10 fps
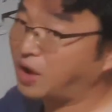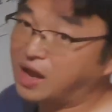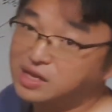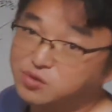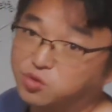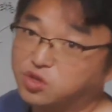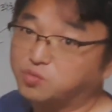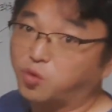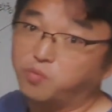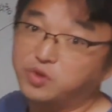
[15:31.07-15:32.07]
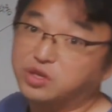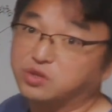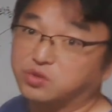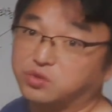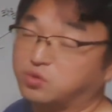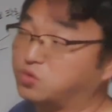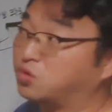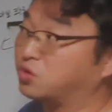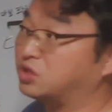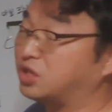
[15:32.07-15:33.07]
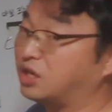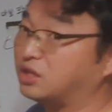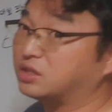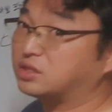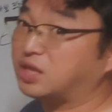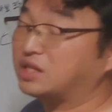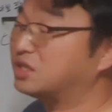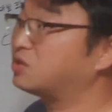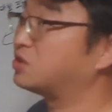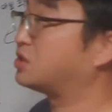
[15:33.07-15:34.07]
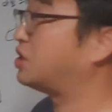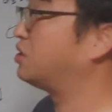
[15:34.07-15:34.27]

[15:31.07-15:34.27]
많이 공기를 못 밀어도록 이제 강제로 이제